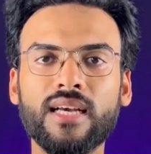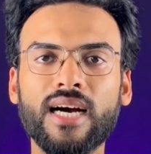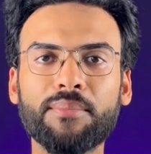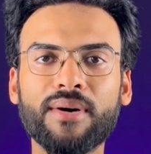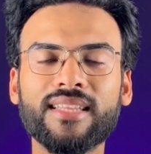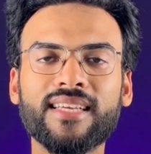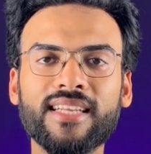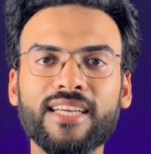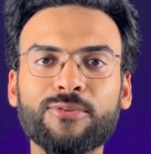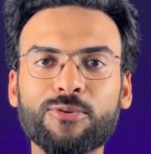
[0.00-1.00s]
अब बात
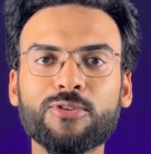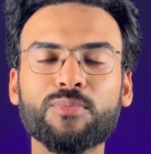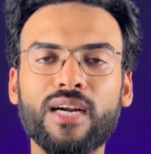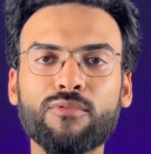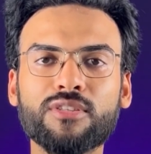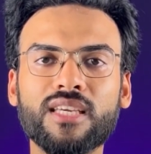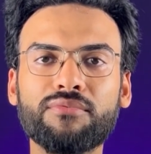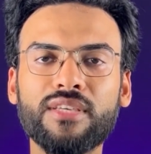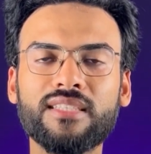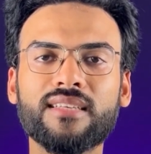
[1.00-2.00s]
करेंगे दोनों स्मार्ट वॉच के
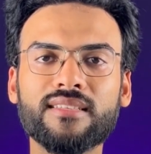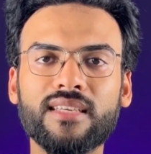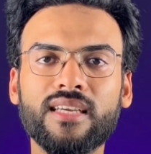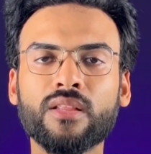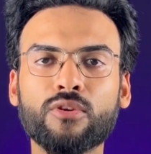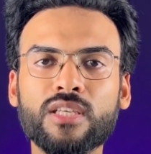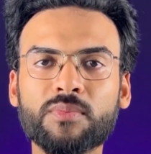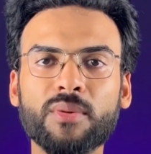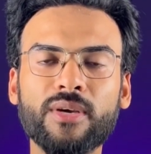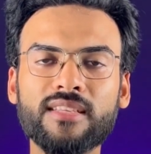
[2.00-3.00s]
फीचर्स की तो
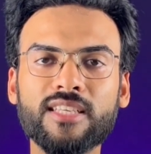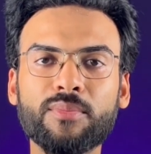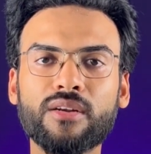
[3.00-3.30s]
सबसे पहले सिमिलर